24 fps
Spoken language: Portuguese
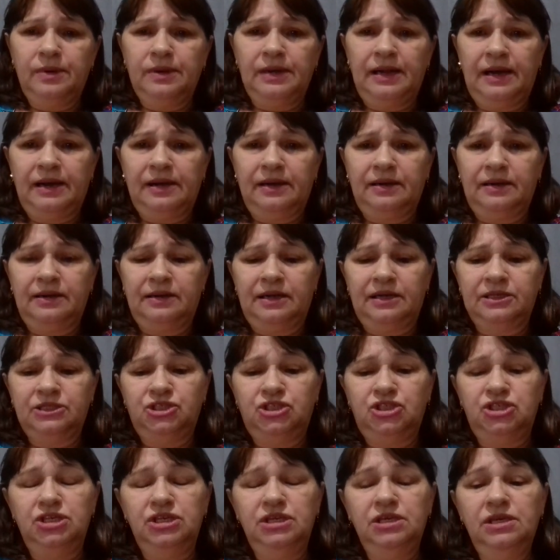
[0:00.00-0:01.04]
lá a
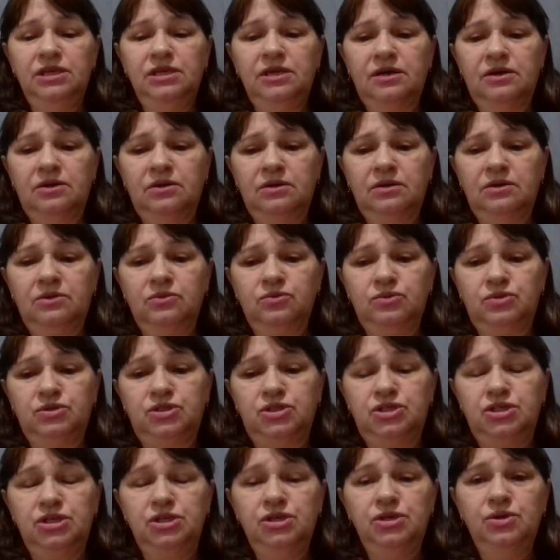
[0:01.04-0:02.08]
tia, o
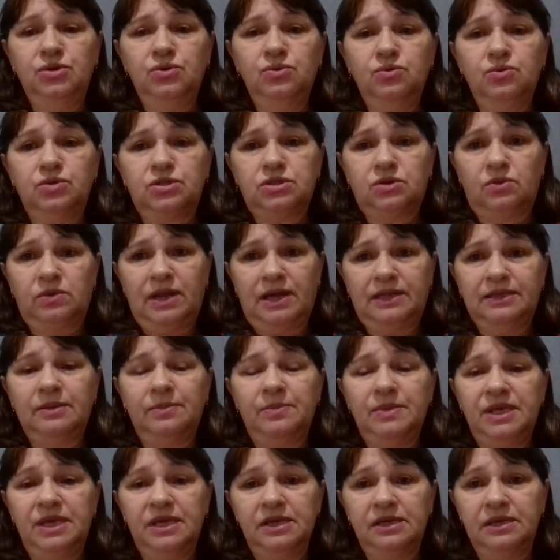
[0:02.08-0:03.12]
tio, são lá da
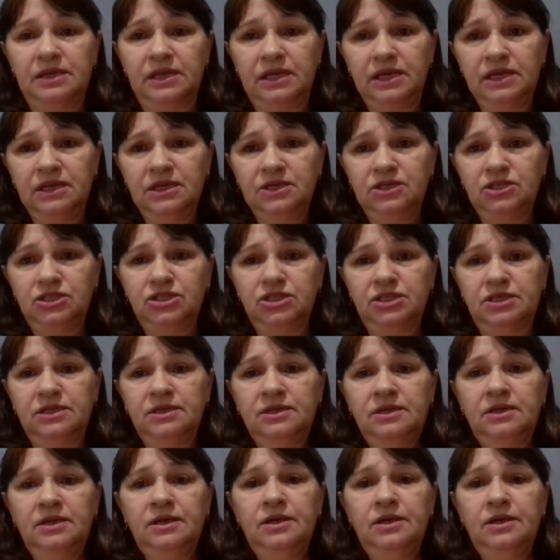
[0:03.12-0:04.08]
minha igreja.